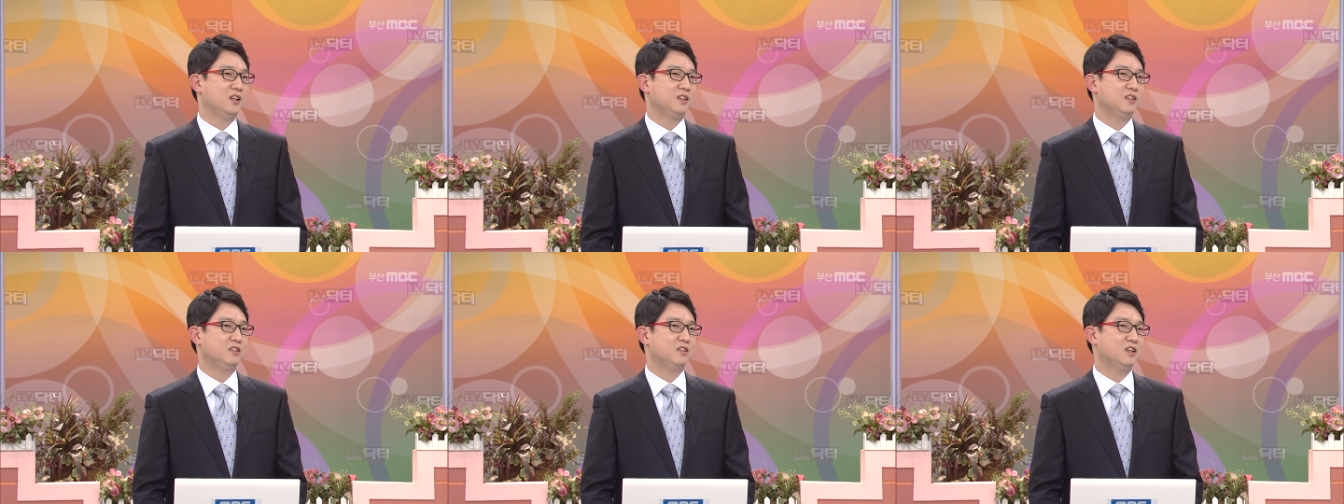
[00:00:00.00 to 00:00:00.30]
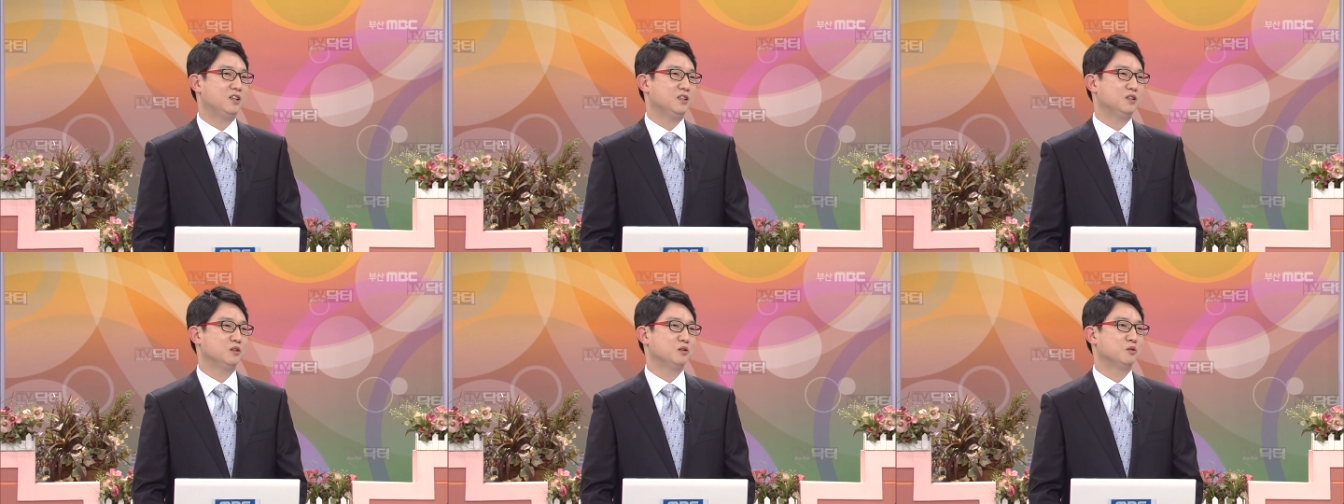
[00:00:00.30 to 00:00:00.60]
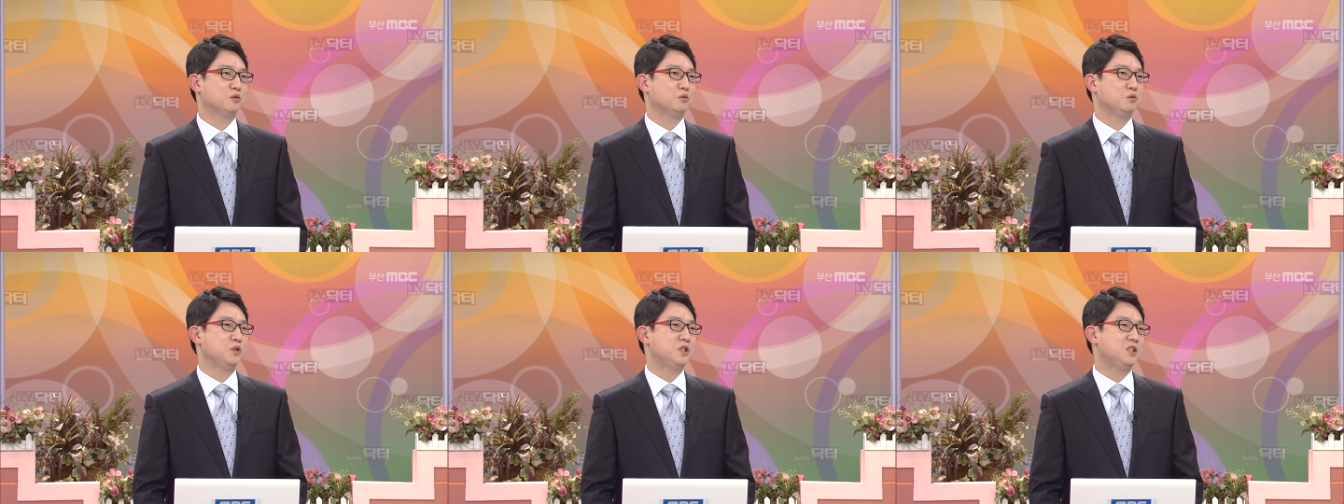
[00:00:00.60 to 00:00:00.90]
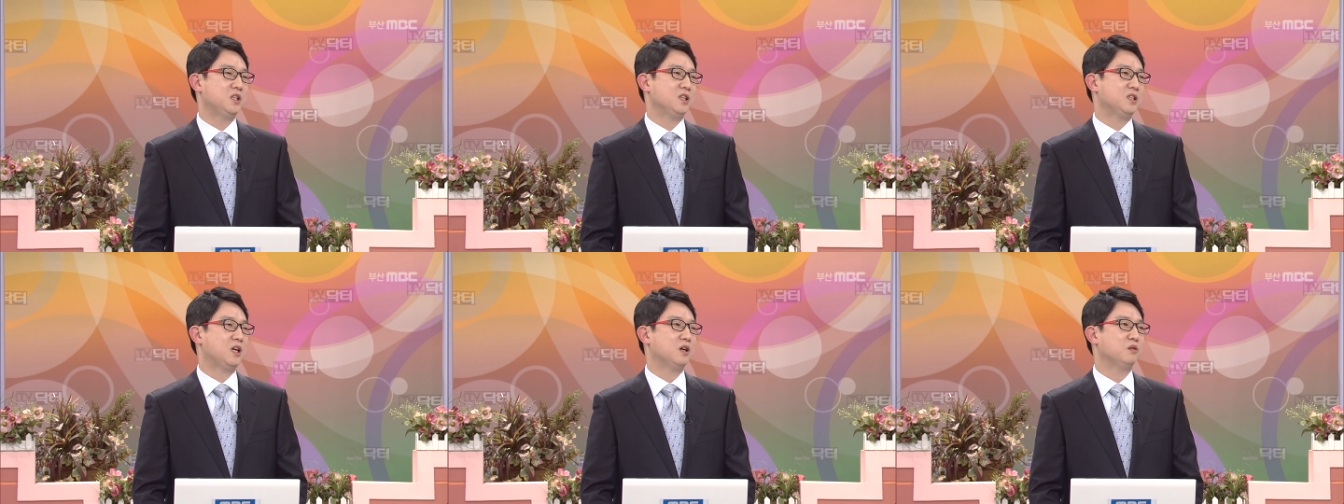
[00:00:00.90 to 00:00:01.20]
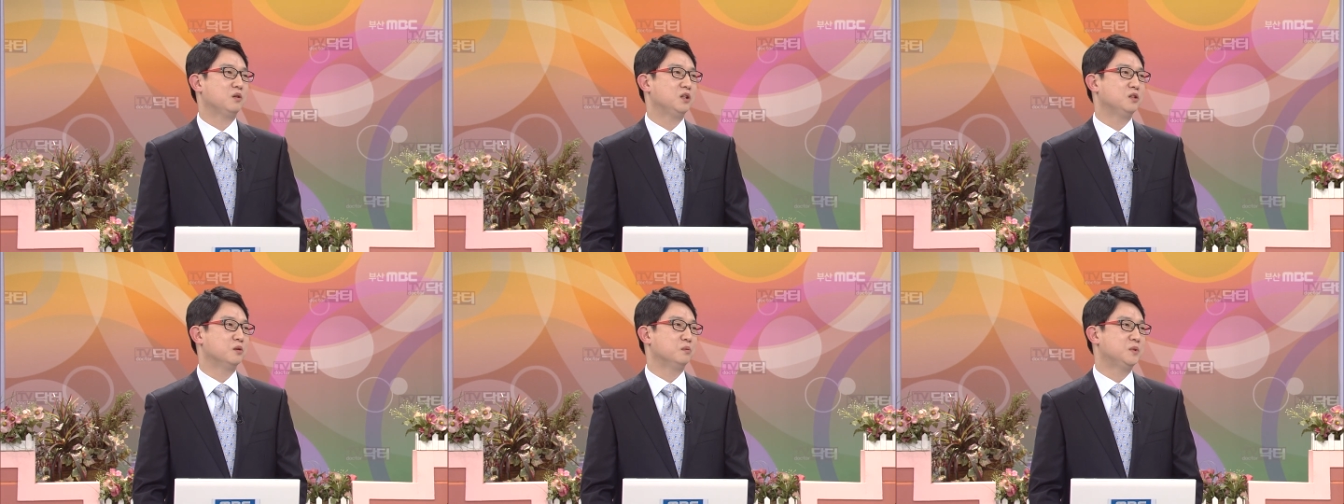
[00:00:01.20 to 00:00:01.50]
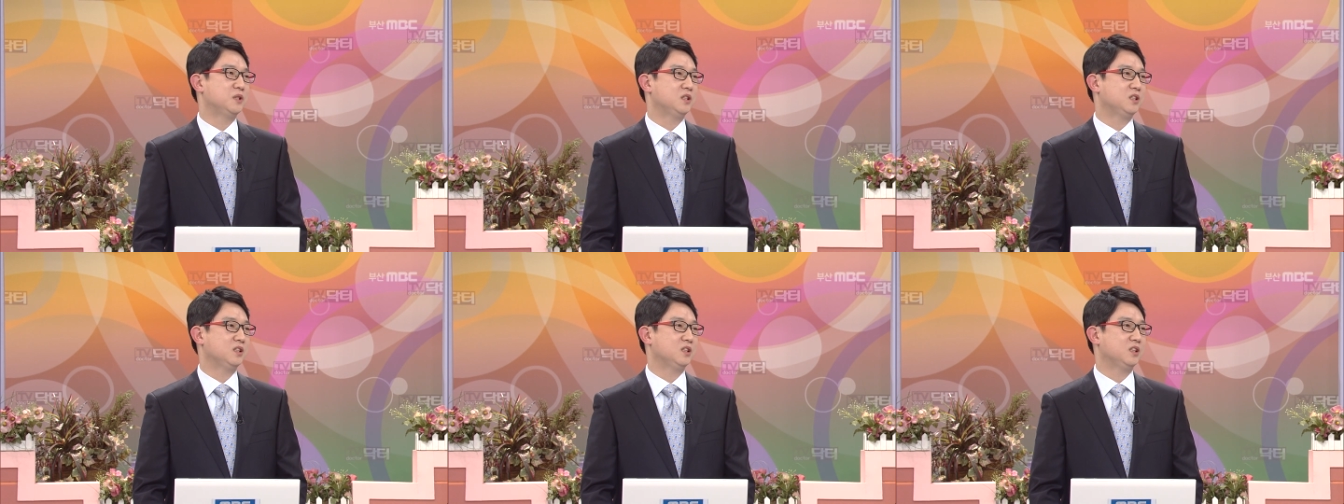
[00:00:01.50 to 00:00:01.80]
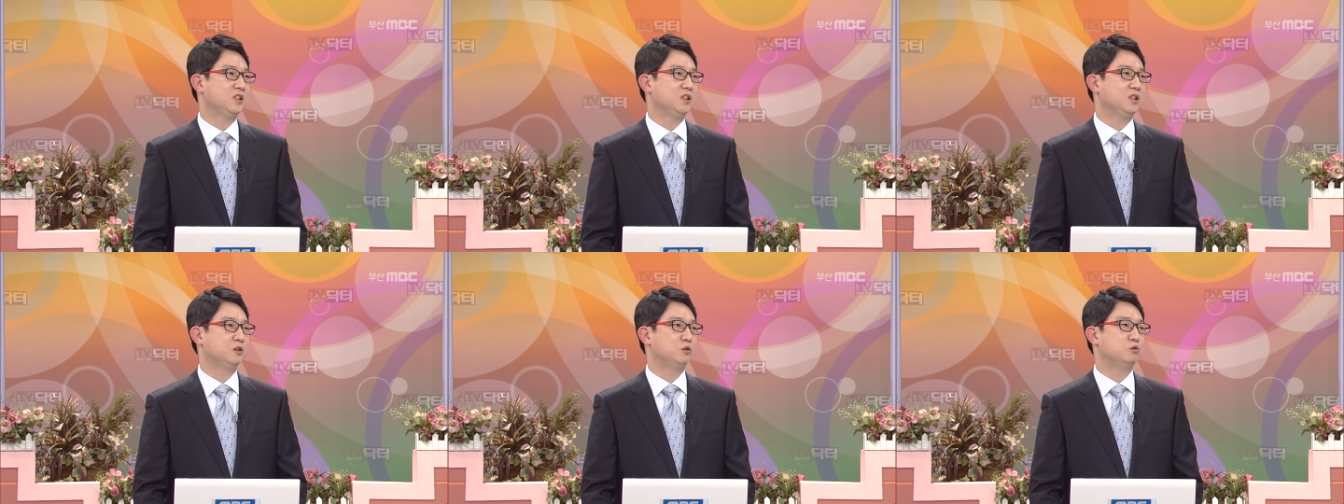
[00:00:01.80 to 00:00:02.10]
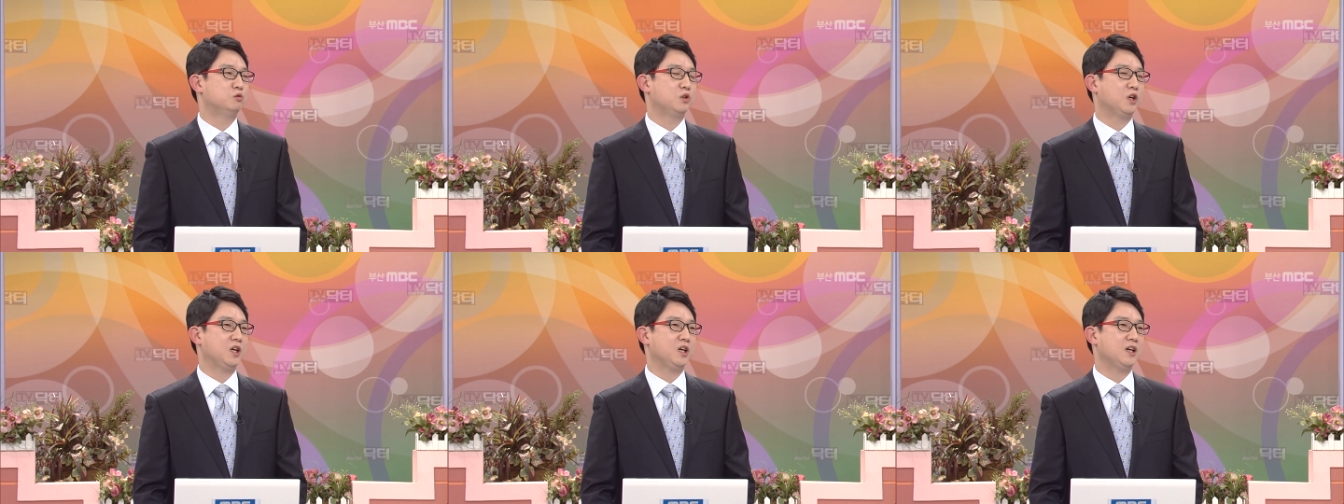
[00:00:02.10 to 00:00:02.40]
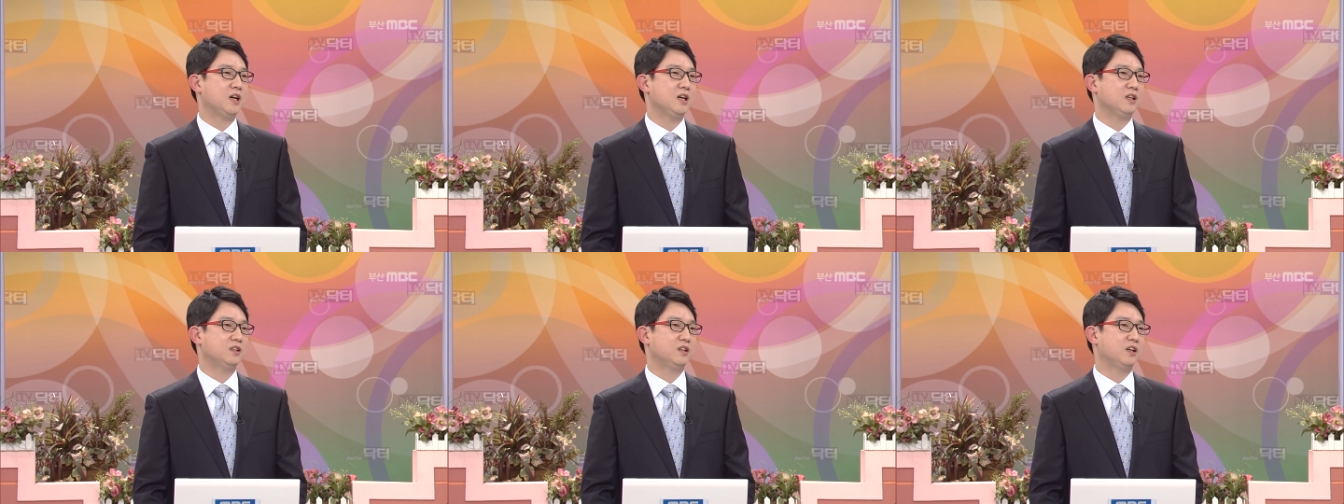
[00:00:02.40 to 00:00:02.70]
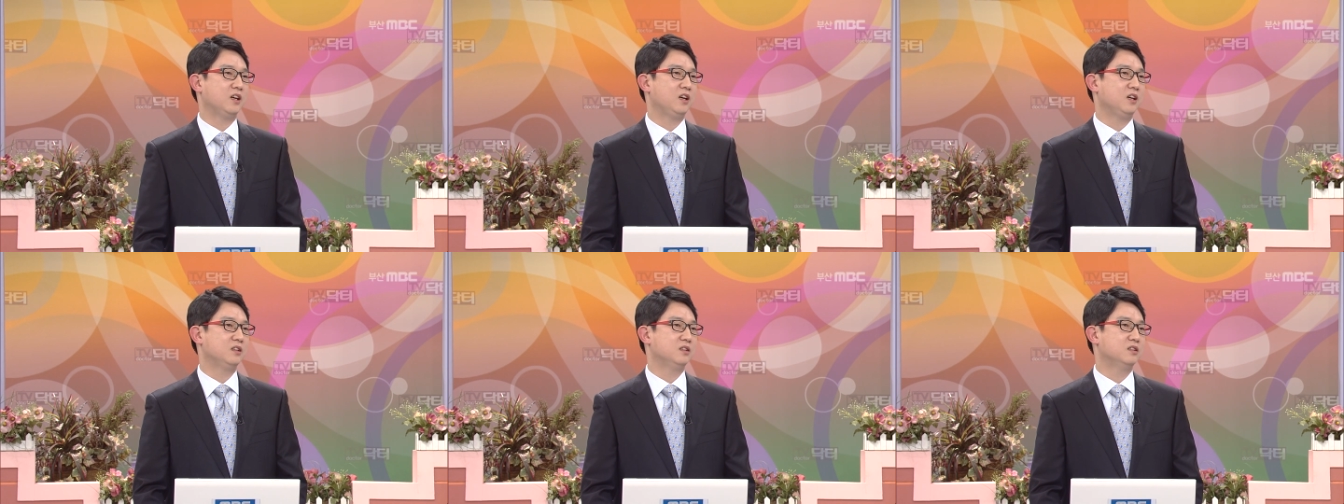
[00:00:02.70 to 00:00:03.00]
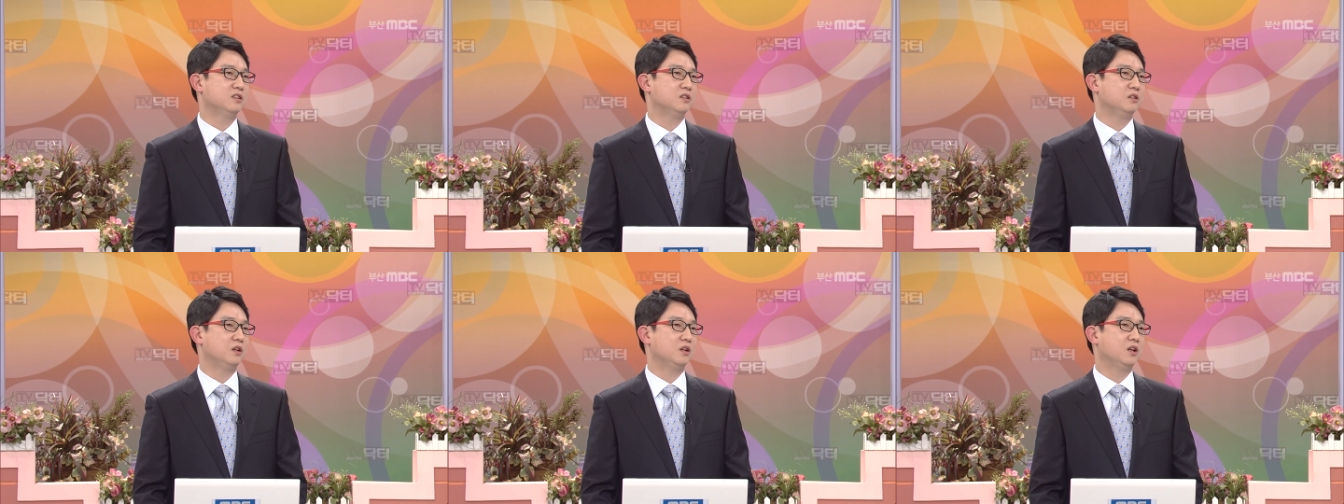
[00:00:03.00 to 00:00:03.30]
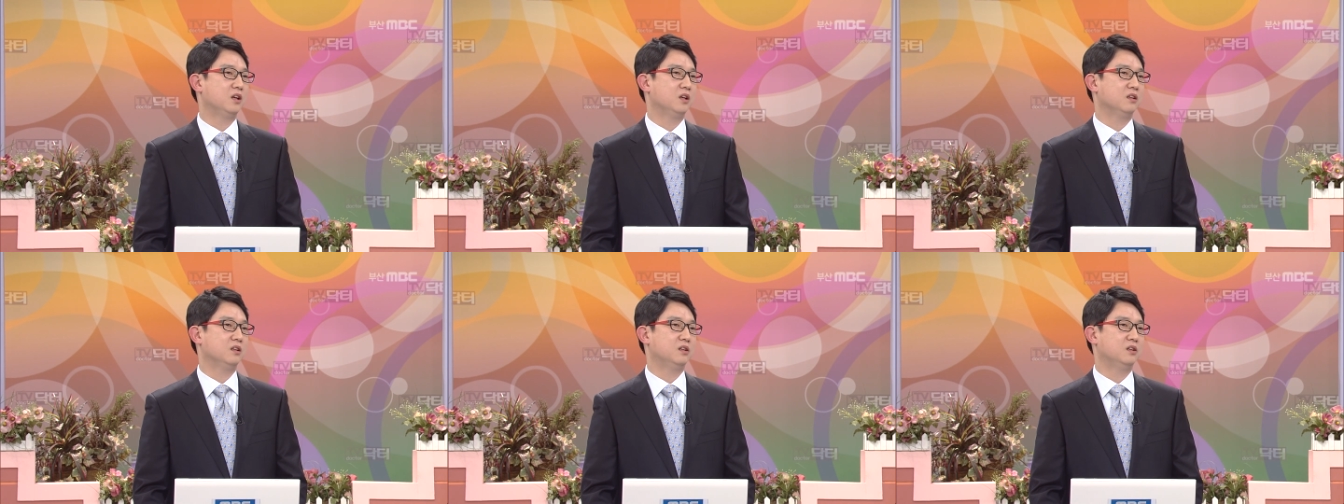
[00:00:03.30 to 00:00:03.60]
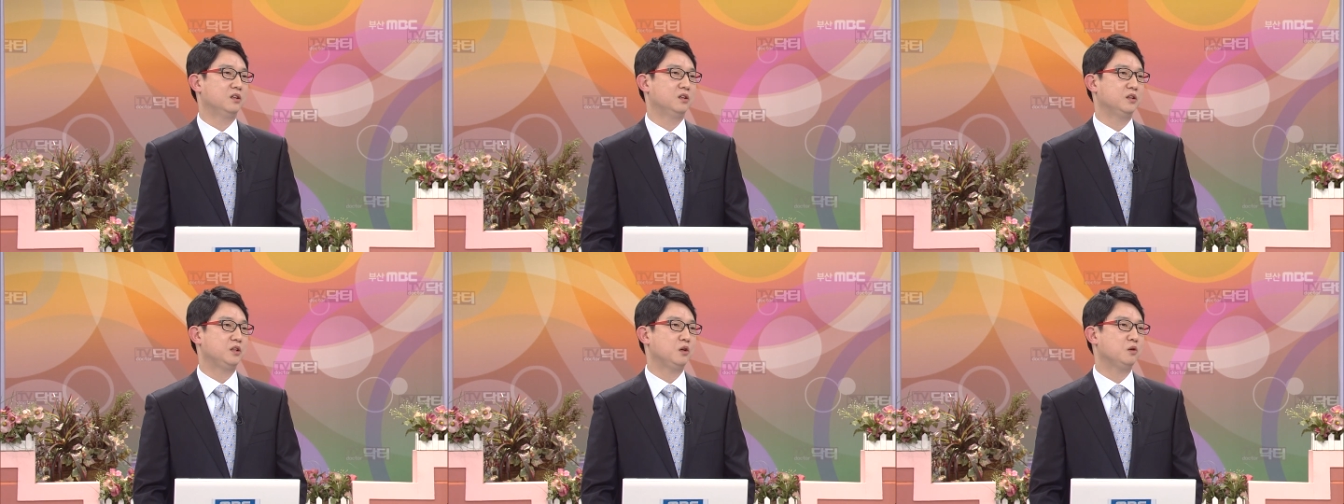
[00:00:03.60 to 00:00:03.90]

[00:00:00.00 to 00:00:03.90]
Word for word: 이러한 위치에 상관없이 두 개의 각 내에 있는 어,